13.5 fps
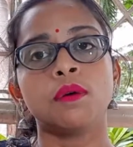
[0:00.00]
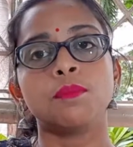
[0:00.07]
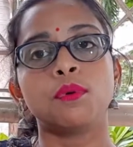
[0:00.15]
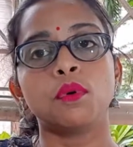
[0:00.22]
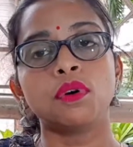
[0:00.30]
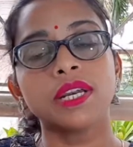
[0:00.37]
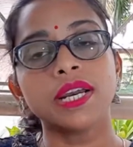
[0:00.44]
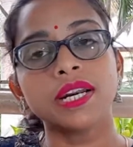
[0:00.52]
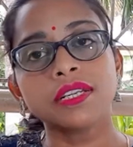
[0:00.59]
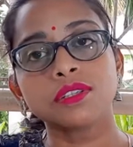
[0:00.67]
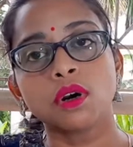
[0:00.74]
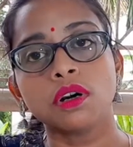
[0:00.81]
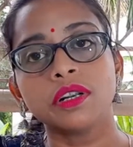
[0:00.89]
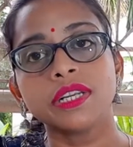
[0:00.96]
बोन का
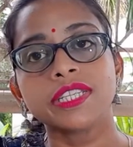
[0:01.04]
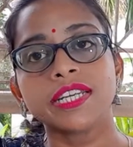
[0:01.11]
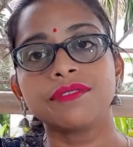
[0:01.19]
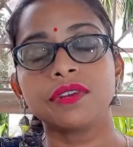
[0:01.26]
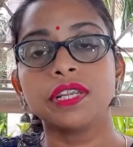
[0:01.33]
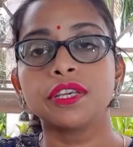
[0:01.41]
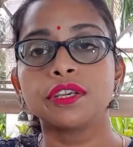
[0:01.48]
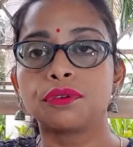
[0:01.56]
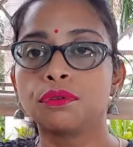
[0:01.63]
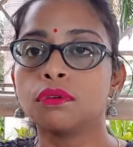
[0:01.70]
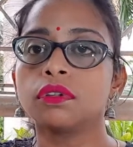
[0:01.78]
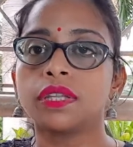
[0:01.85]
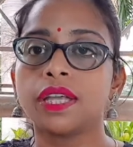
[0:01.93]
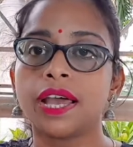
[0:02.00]
डिसऑर्डर जनरली
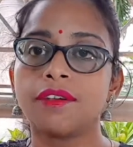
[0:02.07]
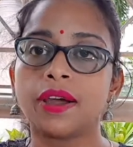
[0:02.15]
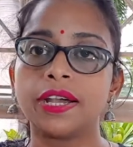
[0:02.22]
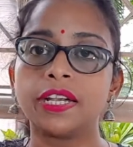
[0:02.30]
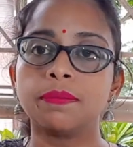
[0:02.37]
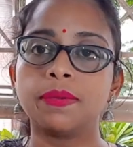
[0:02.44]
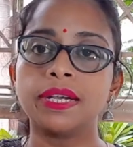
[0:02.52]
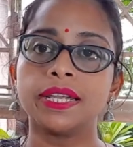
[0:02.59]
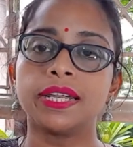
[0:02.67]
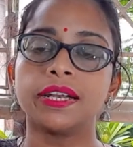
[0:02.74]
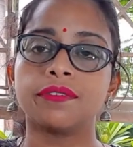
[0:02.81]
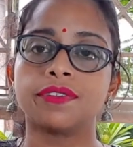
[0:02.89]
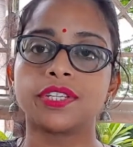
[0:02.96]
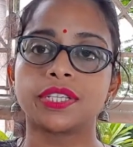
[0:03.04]
क्यों होता है वाइटामिन डी की
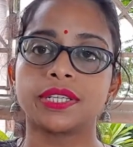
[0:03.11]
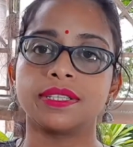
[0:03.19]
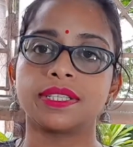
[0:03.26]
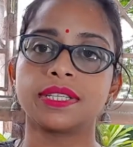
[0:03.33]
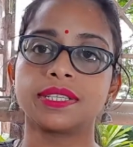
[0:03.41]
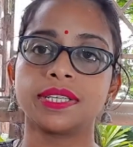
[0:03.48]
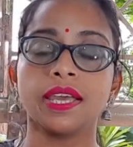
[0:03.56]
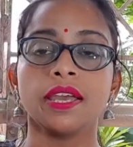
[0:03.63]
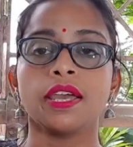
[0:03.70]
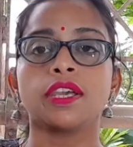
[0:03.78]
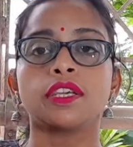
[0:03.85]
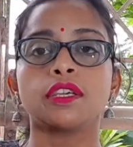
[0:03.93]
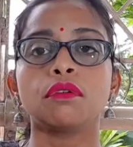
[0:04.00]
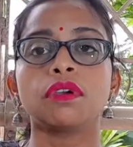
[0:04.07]
डेफिशिएंसी से
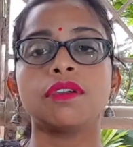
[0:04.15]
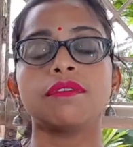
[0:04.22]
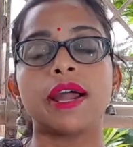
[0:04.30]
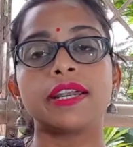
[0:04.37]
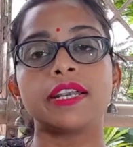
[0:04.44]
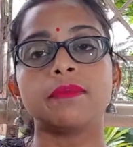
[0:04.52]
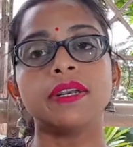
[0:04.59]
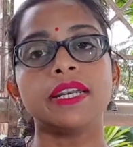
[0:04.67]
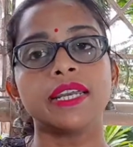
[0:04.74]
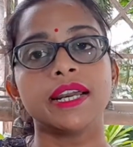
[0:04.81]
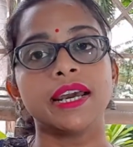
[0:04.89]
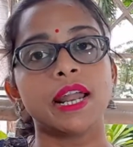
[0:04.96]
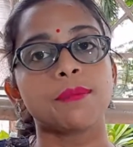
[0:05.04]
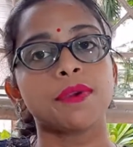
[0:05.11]
क्योंकि वाइटामिन डी
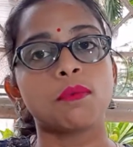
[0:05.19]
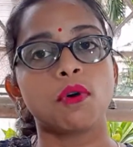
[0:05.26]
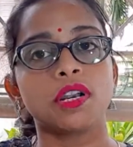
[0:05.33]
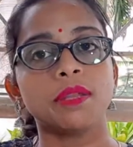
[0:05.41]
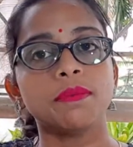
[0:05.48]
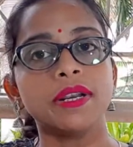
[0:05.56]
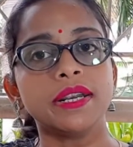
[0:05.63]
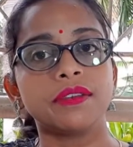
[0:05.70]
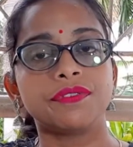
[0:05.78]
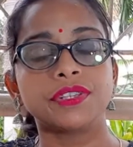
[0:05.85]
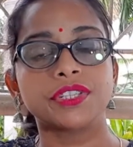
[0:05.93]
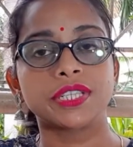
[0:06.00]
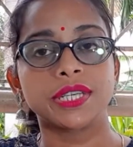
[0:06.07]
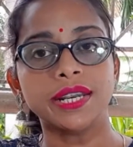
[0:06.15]
अगर आपके बॉडी में
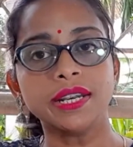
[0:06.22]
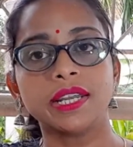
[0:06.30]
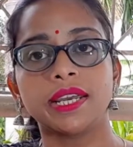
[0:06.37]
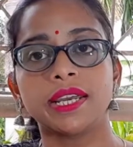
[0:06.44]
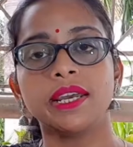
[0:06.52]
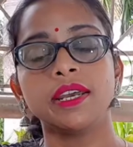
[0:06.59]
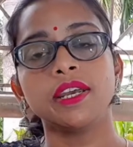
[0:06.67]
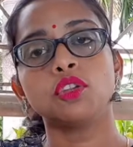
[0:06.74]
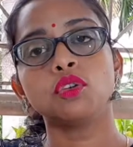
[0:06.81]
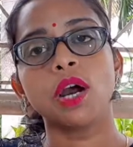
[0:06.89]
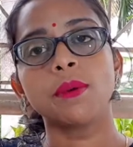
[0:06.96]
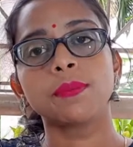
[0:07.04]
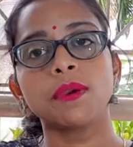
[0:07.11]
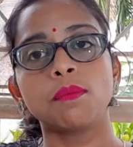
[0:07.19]
डेफिशिएंट है तो
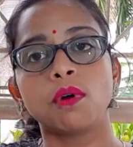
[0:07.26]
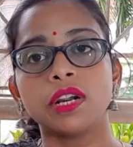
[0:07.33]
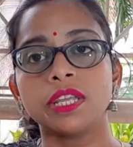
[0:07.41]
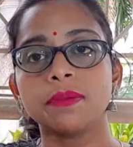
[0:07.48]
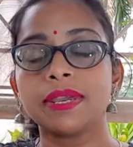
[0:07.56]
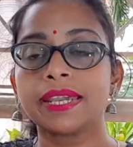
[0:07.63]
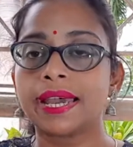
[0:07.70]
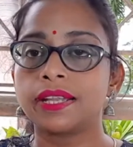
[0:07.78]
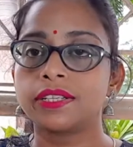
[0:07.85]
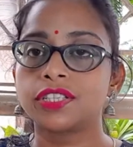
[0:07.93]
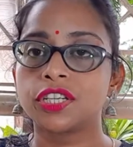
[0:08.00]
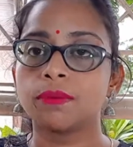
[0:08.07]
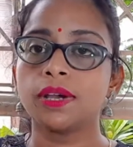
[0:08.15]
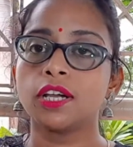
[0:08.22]
आपके बॉडी में
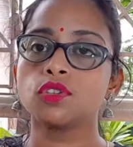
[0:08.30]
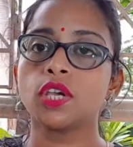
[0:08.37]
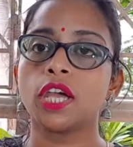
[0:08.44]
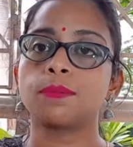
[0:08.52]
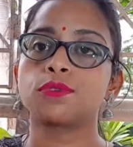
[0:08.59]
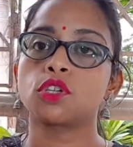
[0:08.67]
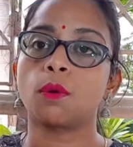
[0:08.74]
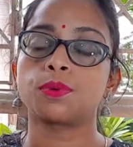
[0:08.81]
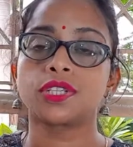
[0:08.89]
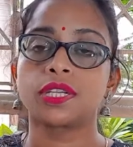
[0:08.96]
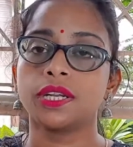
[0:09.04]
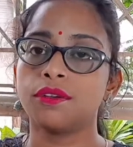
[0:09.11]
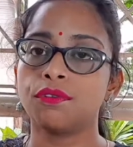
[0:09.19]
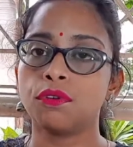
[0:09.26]
कैल्शियम का जो
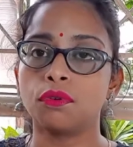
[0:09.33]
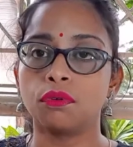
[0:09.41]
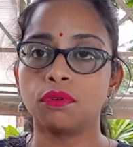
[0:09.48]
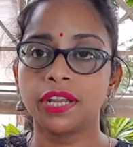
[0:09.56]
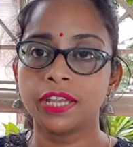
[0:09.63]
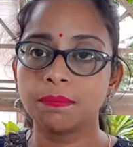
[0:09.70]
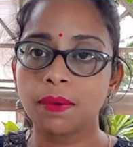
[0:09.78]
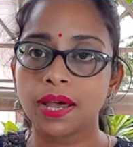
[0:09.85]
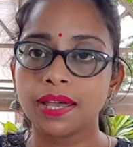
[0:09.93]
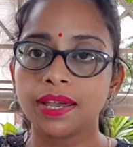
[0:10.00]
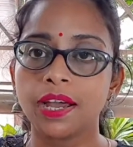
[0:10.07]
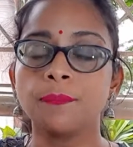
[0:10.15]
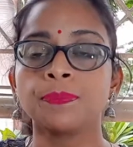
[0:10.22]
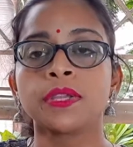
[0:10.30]
एब्जॉर्बशन है वो हो नहीं
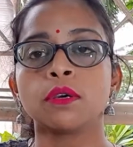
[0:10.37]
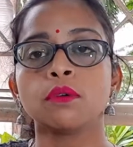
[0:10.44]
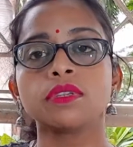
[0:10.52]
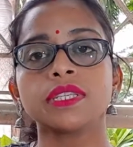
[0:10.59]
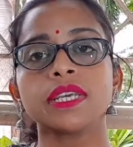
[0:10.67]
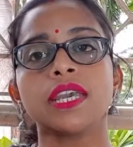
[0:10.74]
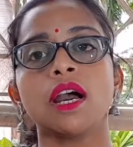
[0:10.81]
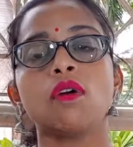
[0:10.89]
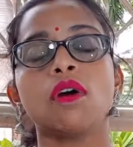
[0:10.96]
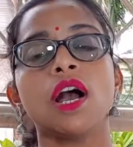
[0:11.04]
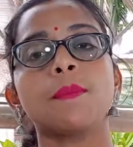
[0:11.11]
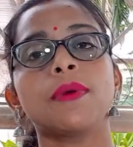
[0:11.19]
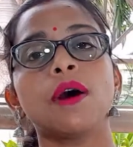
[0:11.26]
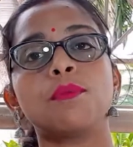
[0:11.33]
पाएगा उससे क्या
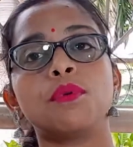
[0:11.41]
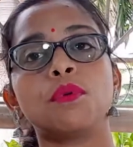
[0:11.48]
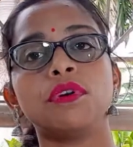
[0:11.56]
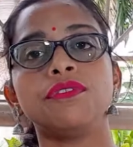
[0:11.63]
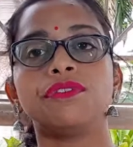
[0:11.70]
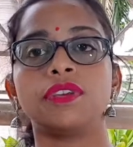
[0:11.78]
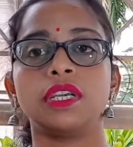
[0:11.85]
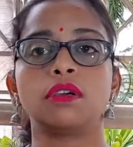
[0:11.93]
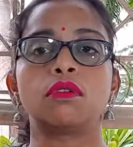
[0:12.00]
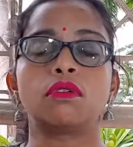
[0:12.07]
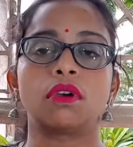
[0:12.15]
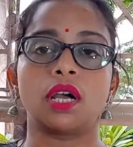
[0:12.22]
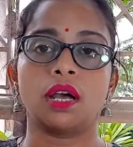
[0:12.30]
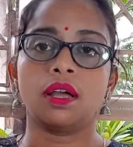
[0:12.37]
होगा आपका बोन वीक
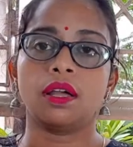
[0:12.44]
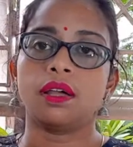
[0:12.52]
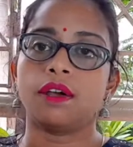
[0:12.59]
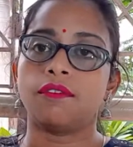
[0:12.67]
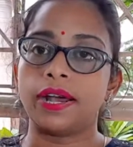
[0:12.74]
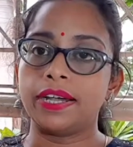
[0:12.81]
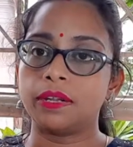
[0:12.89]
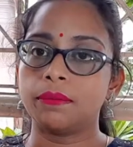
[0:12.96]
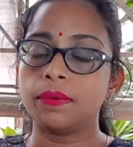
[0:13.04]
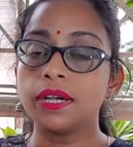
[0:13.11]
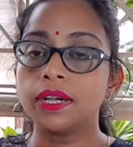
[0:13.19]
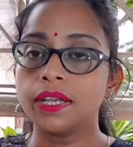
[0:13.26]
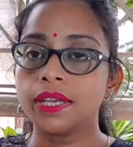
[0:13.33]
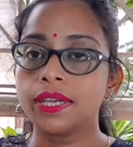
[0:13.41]
होगा
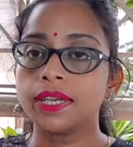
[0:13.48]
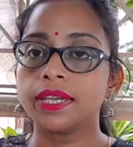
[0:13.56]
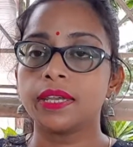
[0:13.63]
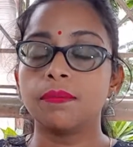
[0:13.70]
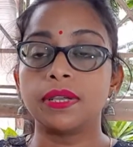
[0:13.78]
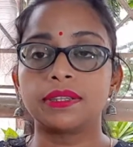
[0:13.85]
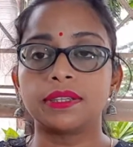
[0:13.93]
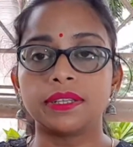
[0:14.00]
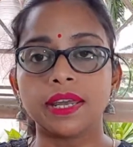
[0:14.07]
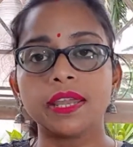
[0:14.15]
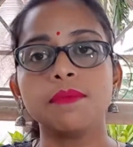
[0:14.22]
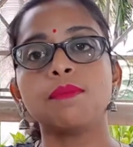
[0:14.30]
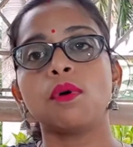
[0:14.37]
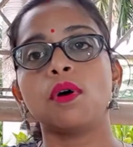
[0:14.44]
वाइटामिन डी एक इतना
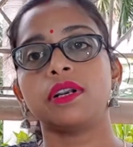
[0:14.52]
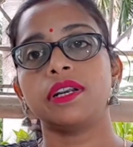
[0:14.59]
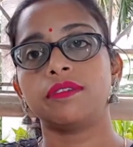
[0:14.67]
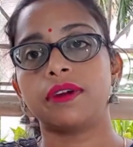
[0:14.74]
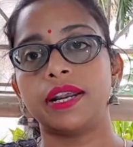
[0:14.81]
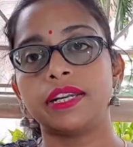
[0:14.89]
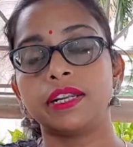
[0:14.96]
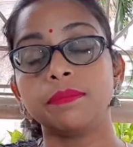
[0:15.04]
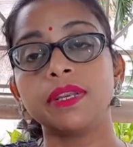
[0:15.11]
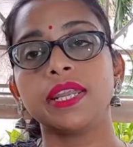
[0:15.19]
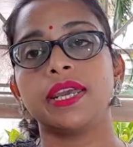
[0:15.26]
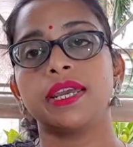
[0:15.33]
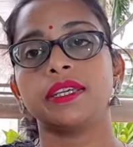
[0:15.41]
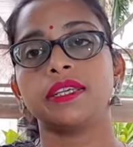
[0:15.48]
इंपॉर्टेंट
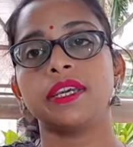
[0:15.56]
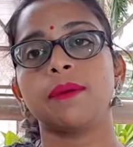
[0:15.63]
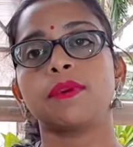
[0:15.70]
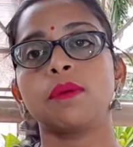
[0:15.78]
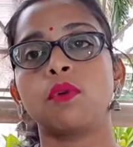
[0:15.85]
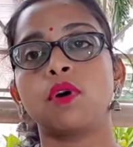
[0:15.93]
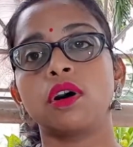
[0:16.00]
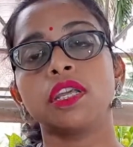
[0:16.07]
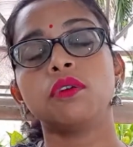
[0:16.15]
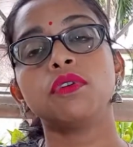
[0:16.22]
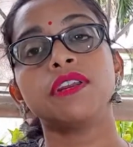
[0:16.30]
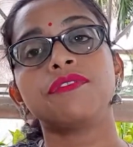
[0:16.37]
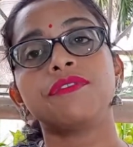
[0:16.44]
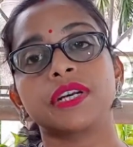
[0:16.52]
वाइटामिन है कि आपके बॉडी
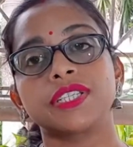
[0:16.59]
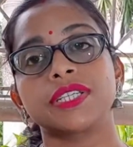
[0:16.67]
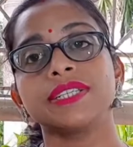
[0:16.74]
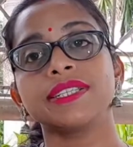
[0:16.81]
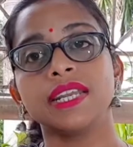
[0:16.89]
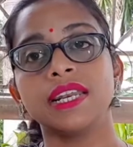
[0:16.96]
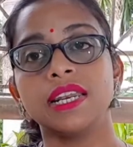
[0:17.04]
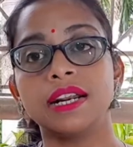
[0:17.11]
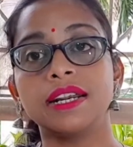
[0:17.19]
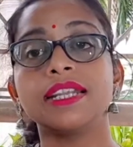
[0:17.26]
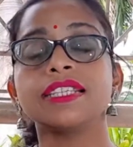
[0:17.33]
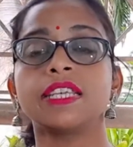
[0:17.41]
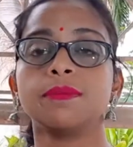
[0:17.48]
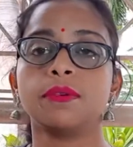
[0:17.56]
को इन्फेक्शन से
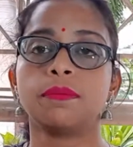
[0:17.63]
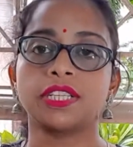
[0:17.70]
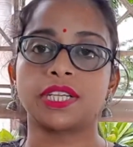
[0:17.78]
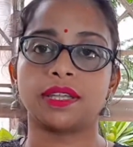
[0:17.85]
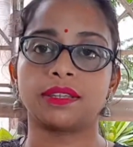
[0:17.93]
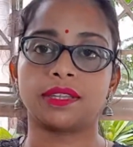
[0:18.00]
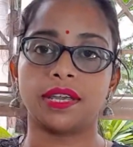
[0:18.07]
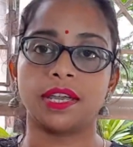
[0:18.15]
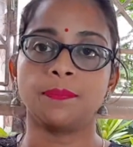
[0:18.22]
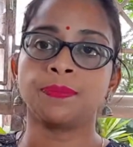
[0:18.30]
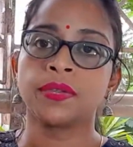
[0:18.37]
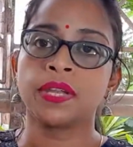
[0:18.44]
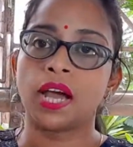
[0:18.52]
लड़ने से भी बचाता है